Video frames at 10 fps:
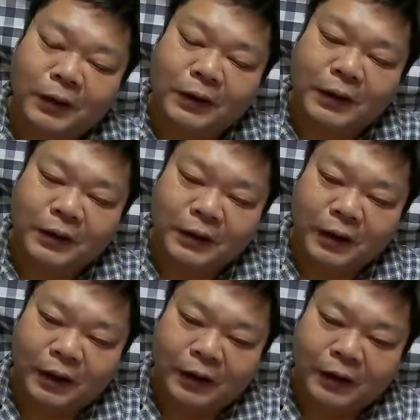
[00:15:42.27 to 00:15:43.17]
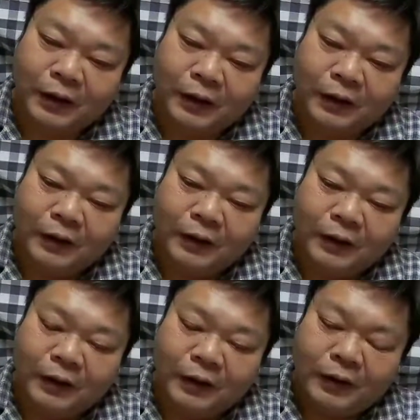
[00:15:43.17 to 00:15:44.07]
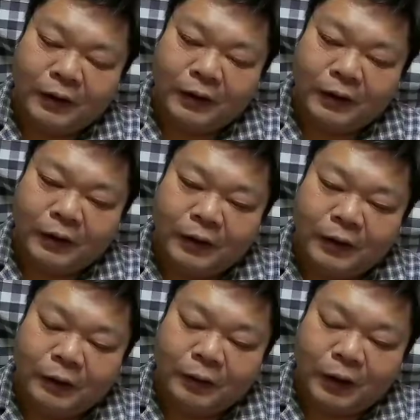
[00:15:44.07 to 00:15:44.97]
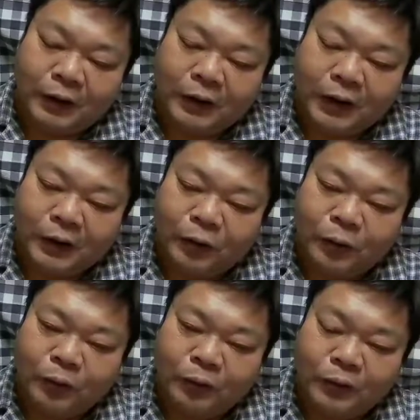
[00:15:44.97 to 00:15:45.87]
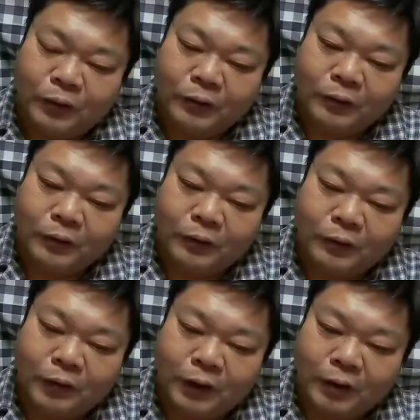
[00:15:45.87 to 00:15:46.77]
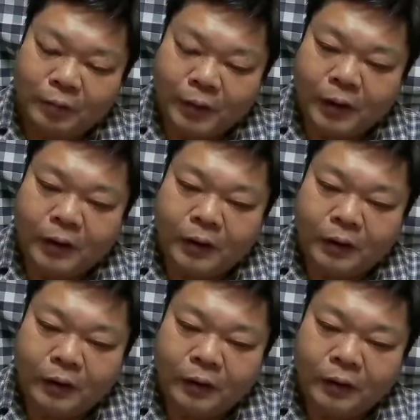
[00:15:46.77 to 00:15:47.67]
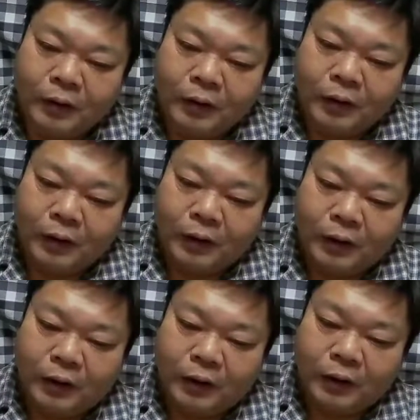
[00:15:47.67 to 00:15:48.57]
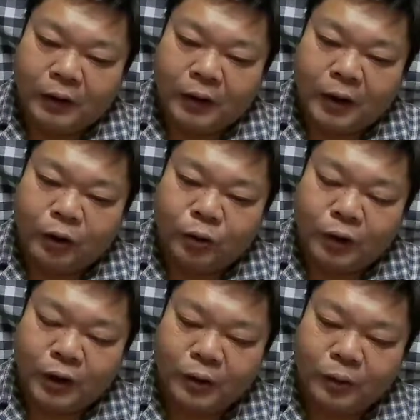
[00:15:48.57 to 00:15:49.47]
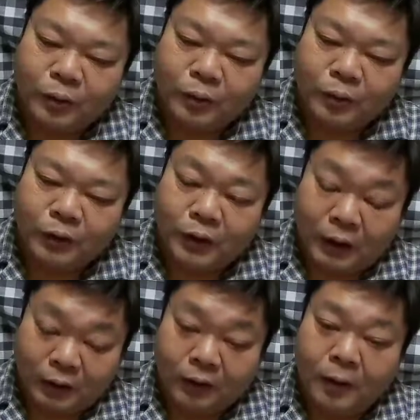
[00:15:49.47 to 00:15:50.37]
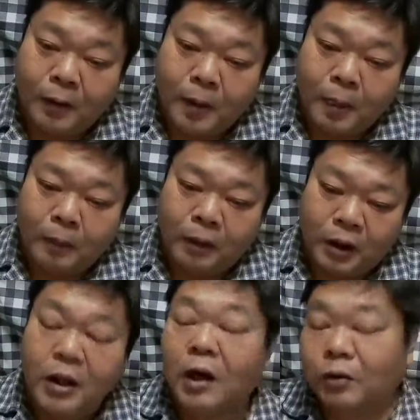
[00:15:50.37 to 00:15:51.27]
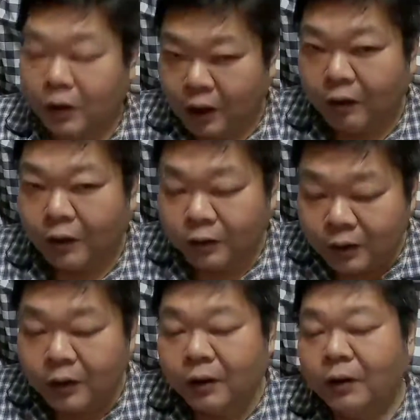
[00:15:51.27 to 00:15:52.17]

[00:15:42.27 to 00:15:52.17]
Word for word: に対して、えー、それやってないということにするのであれば、えー、低空で飛行したって言い張るしかないわけですね。